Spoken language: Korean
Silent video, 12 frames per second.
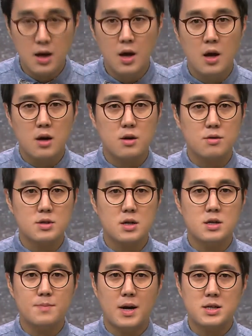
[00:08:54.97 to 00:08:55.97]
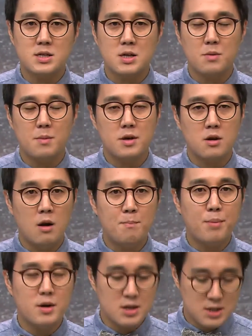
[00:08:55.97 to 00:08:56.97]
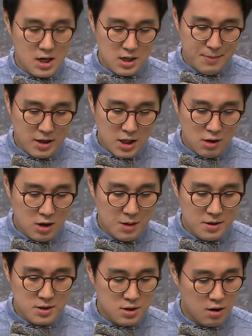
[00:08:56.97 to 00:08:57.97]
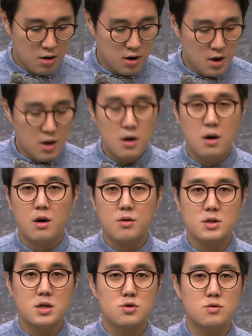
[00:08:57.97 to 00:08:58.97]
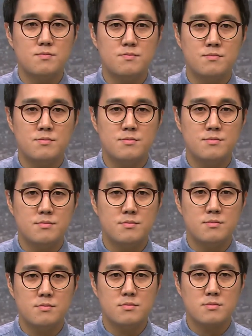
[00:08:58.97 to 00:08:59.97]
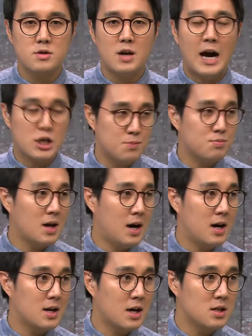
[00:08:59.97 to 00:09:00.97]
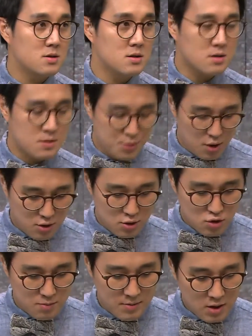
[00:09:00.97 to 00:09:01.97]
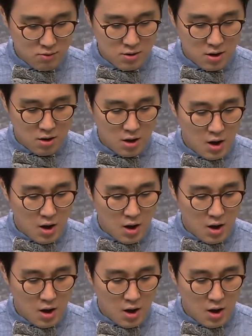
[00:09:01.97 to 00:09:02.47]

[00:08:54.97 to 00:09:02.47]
네. 그리고 이제 그 반칙 장면만 열번 이상을 봤다고 하면서 어, 굉장히 좀 음, 아쉽다라는 그 표현을 좀 했고요.